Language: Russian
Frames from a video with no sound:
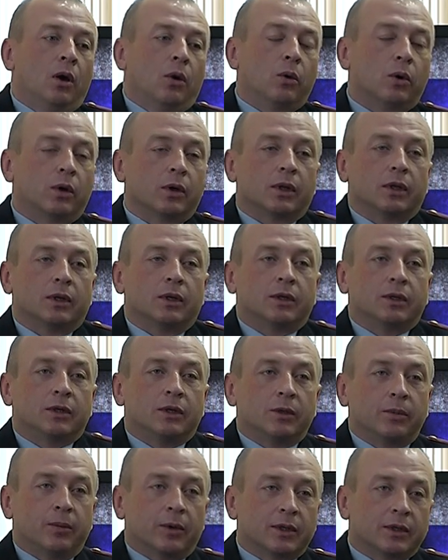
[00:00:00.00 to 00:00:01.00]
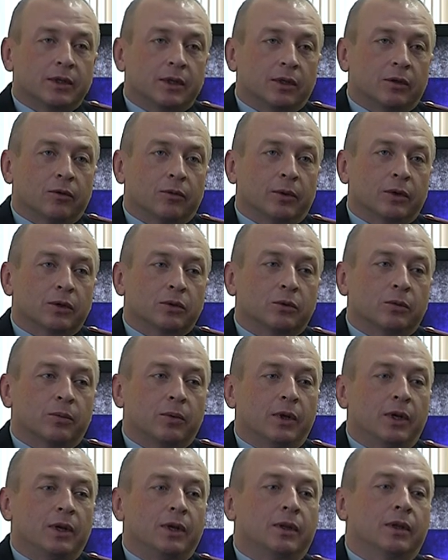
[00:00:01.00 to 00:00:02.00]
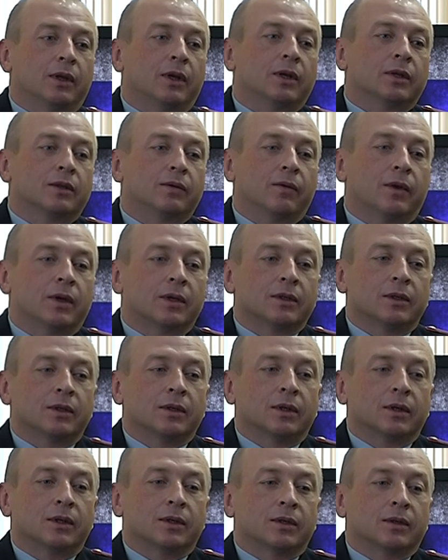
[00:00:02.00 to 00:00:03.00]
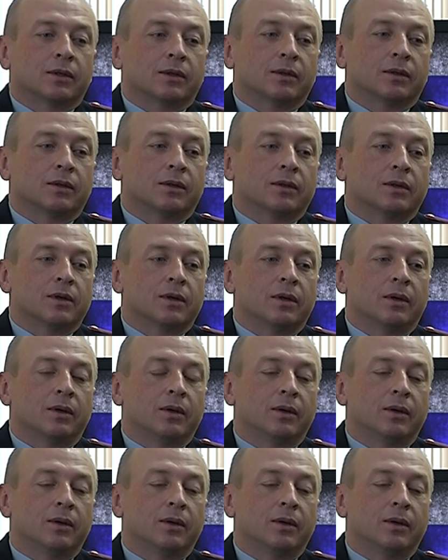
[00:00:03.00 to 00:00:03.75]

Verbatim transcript: Около 10% преступлений, да, связанное с э,